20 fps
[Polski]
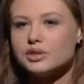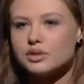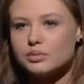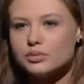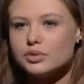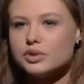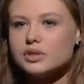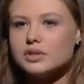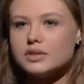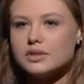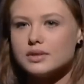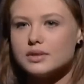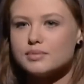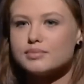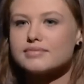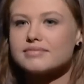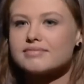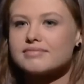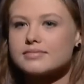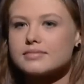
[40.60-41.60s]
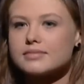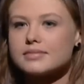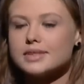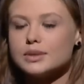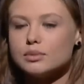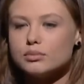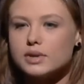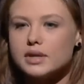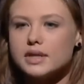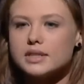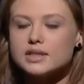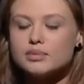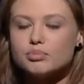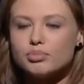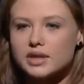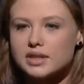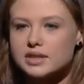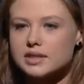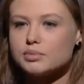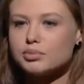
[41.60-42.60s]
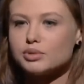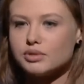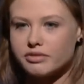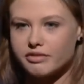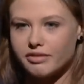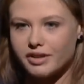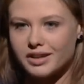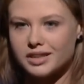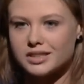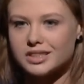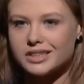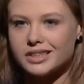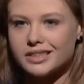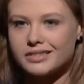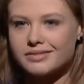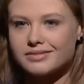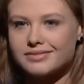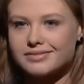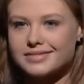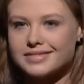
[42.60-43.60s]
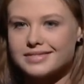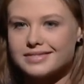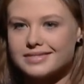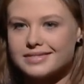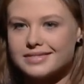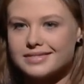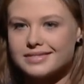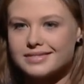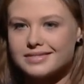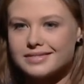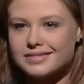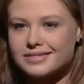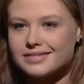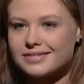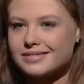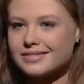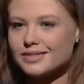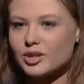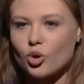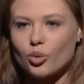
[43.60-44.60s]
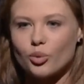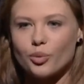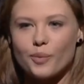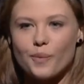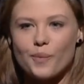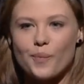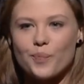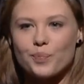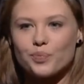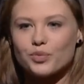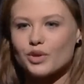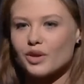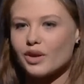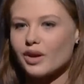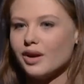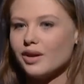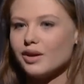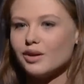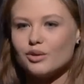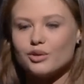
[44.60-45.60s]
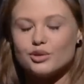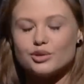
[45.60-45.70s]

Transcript: czymś innym. Mhm. Tym bardziej praca przy farsie. Wymagająca